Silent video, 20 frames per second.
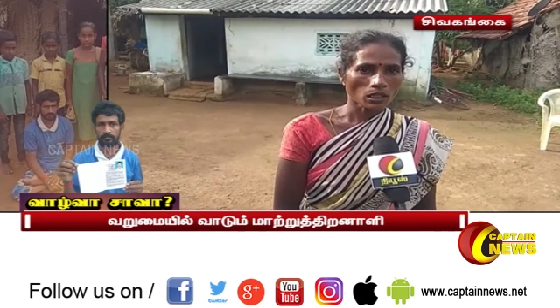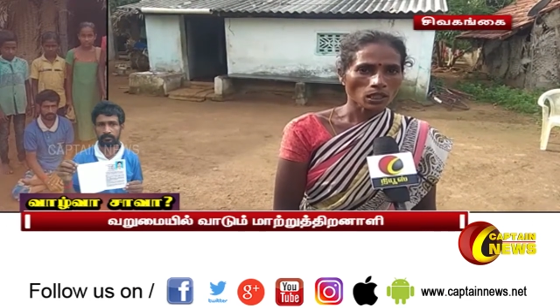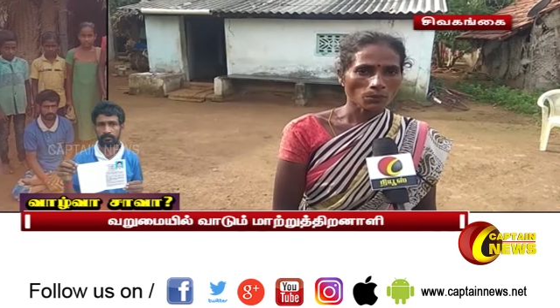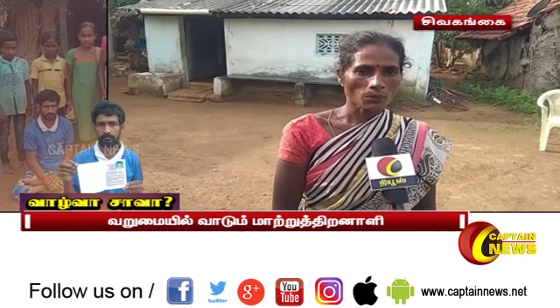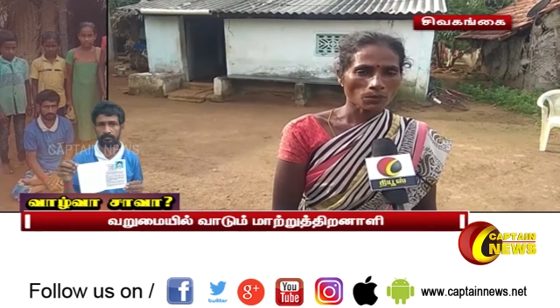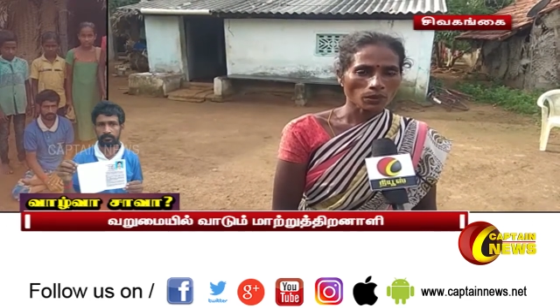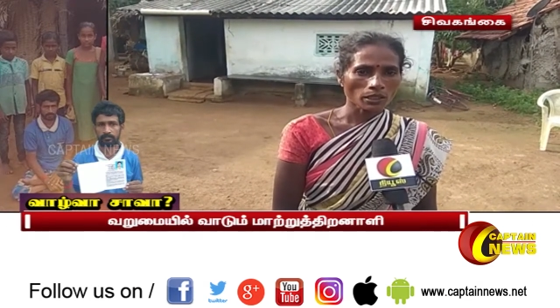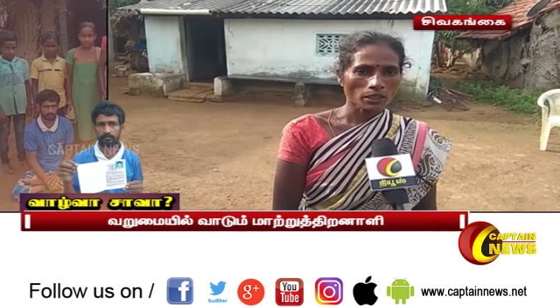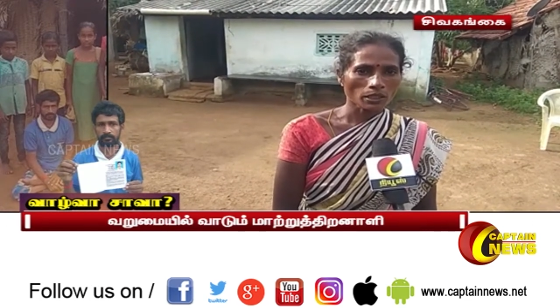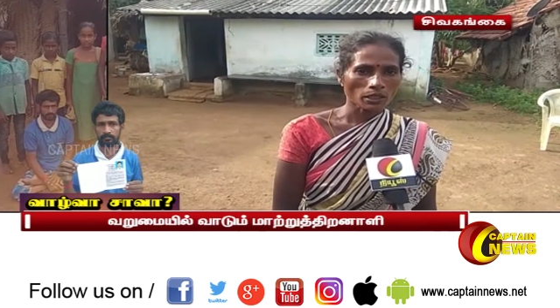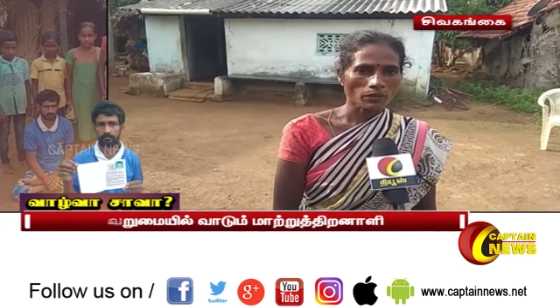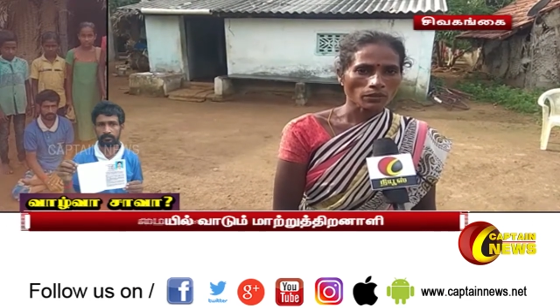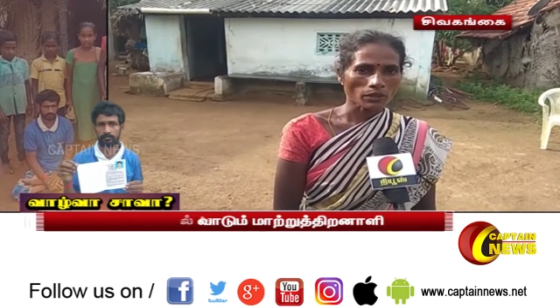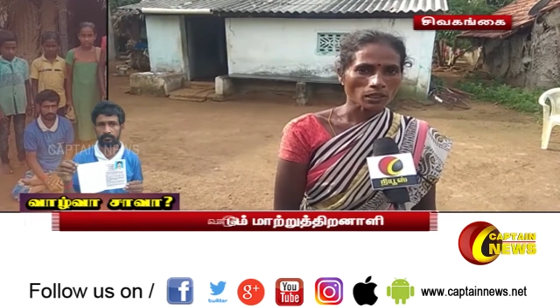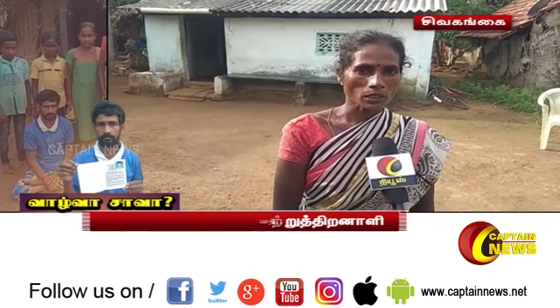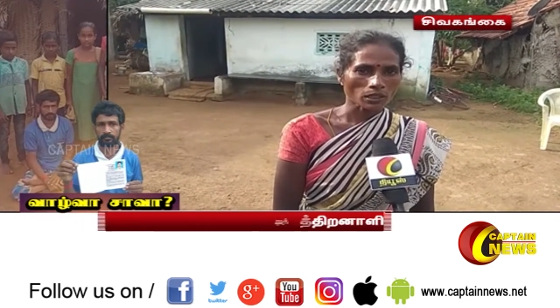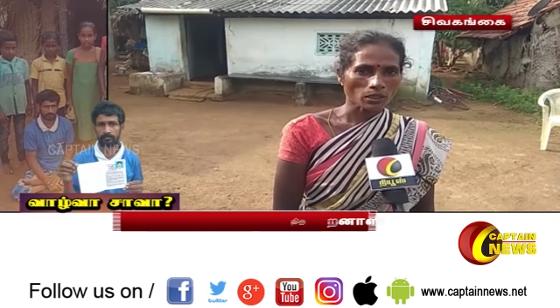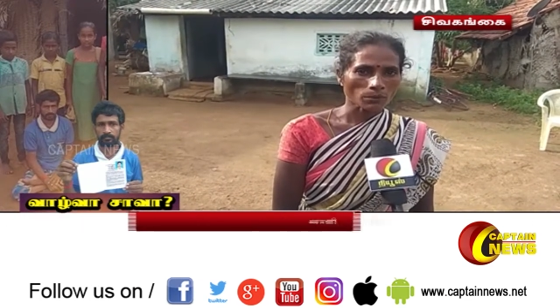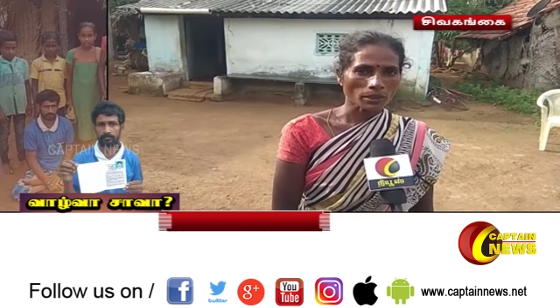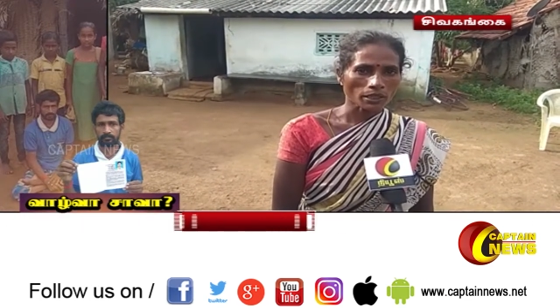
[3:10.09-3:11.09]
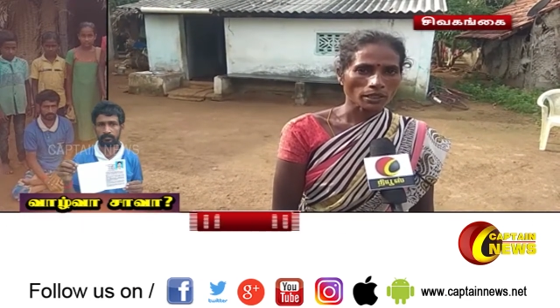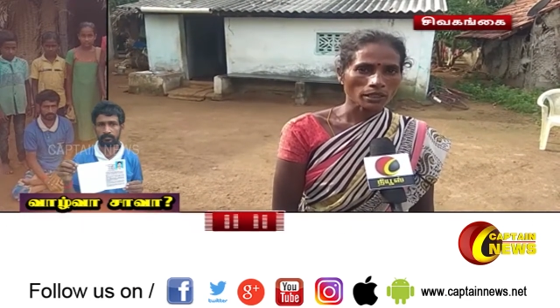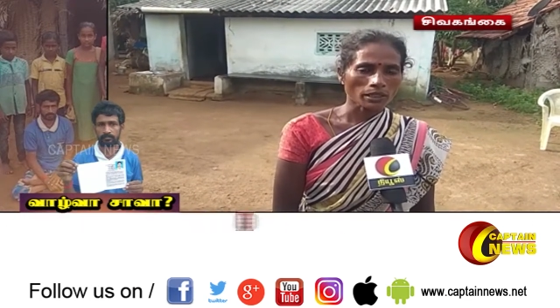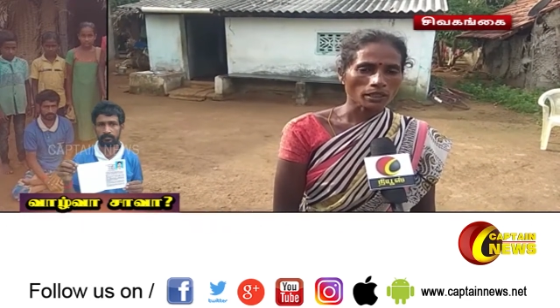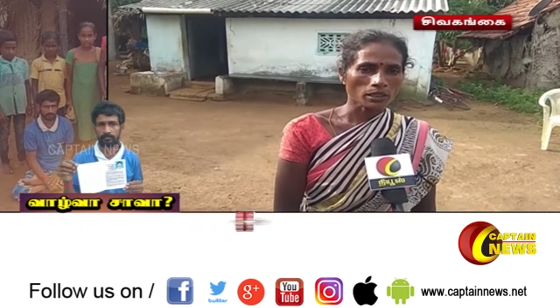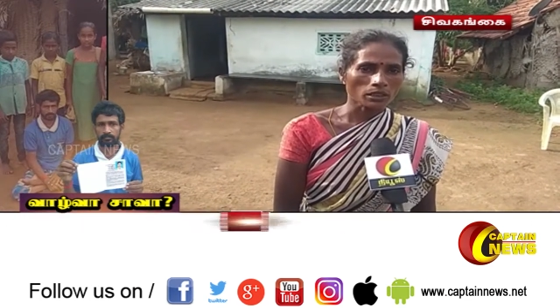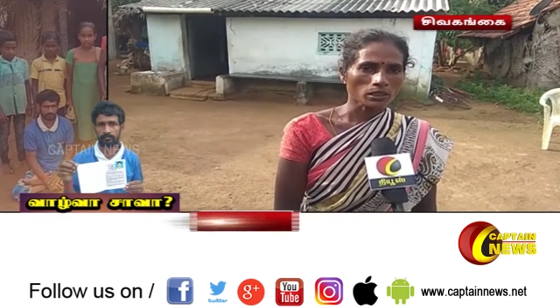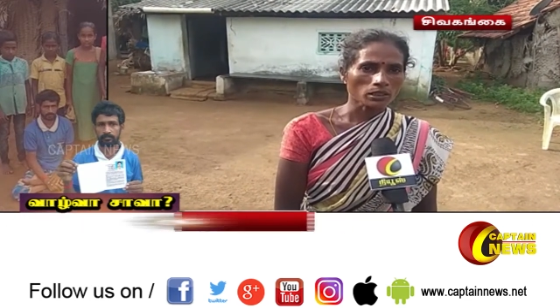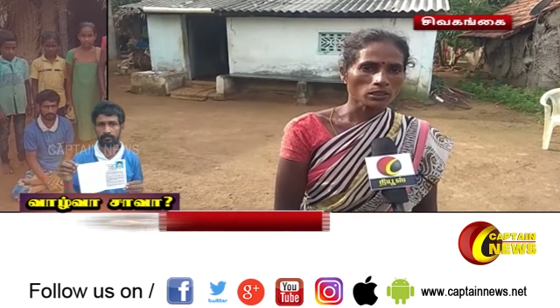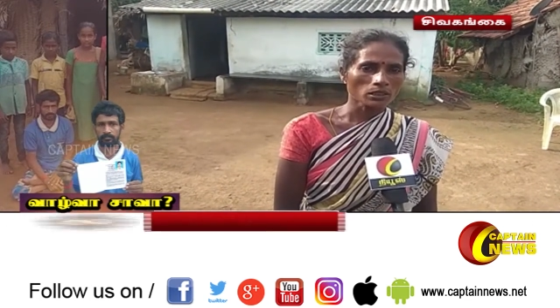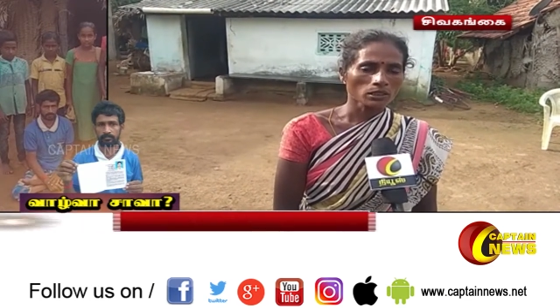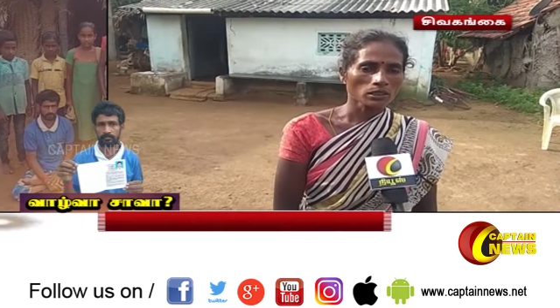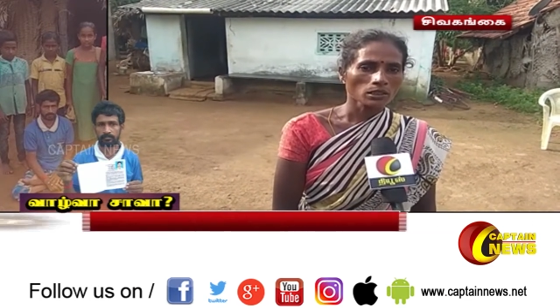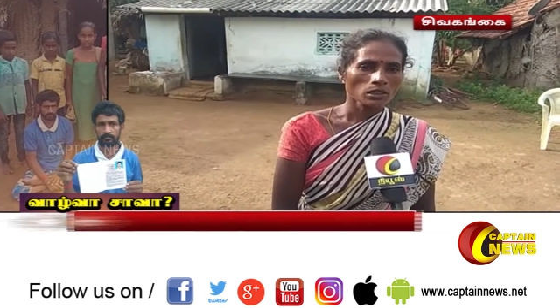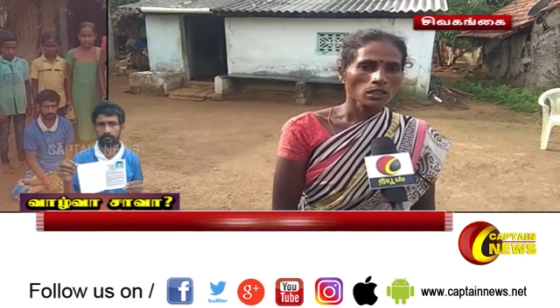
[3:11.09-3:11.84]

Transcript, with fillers: நான் பிள்ளைங்களை வளர்க்குற மாதிரி இருக்குது